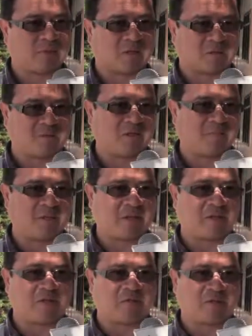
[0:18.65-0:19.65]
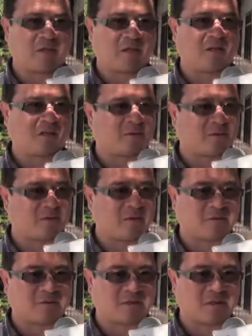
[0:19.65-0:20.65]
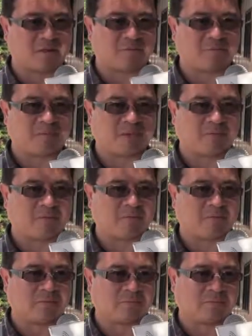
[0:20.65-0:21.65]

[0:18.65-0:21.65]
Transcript: Así el padre no quiere el servicio alimentario, pero